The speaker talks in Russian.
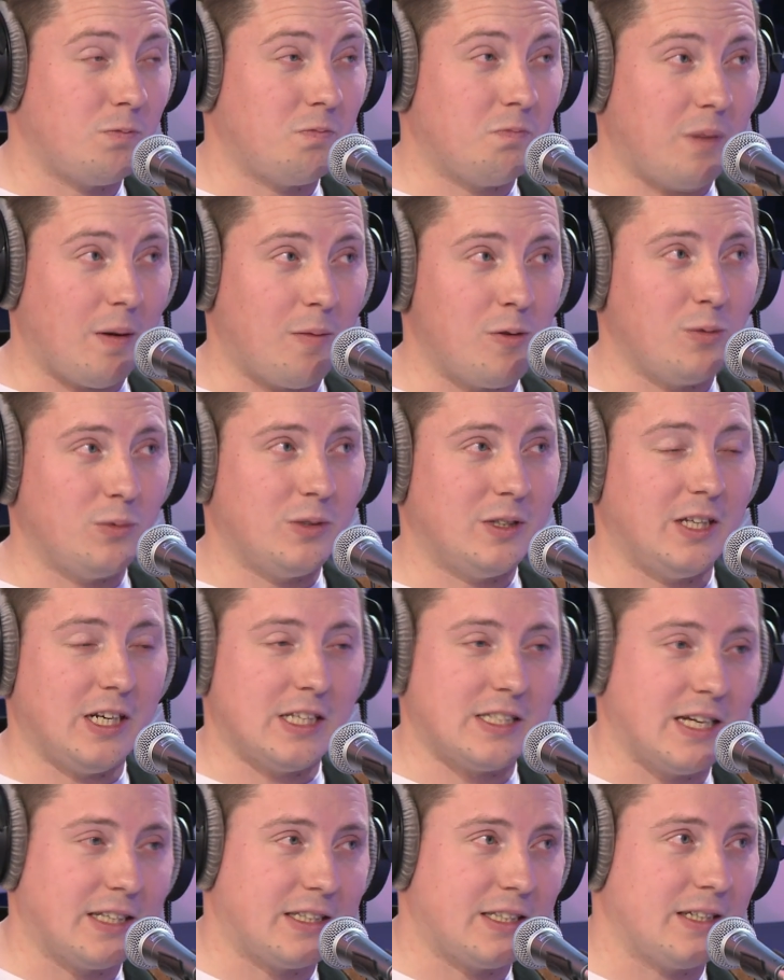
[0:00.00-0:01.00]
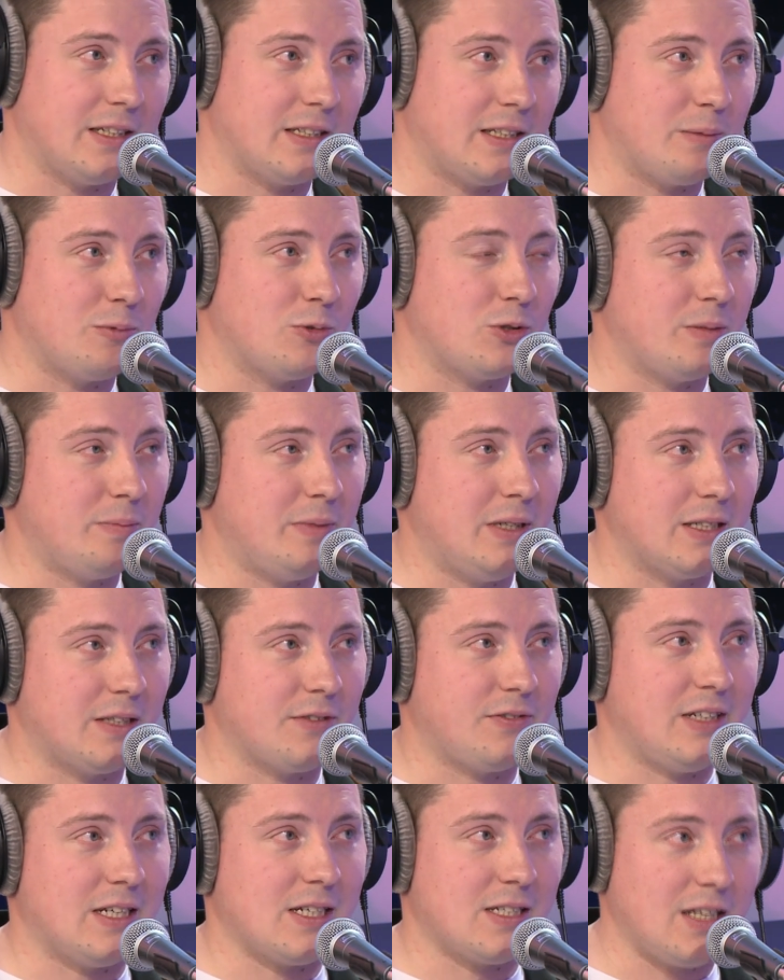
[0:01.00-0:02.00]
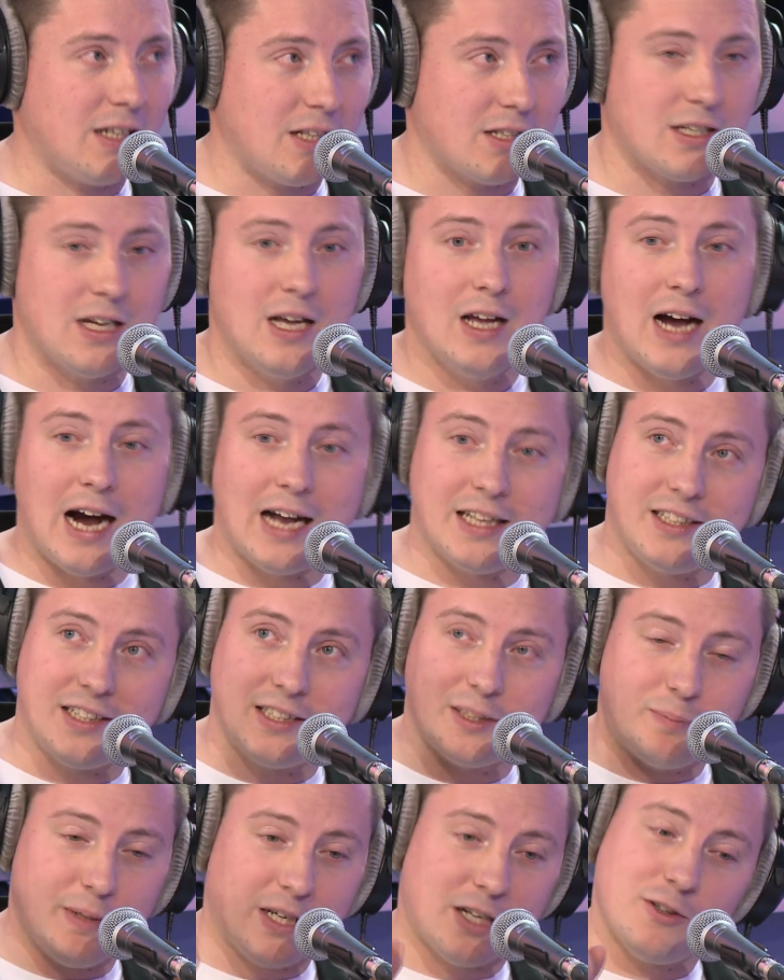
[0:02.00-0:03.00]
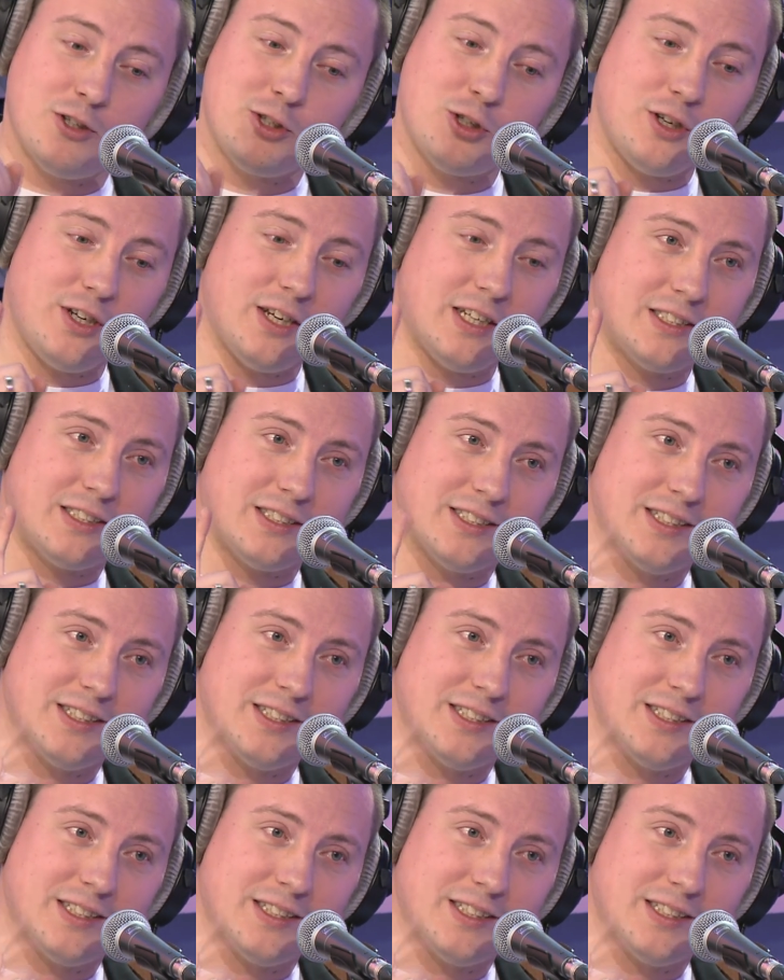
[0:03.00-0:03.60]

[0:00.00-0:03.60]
по-моему, на 30 там уже билетов не осталось, а 31 еще есть.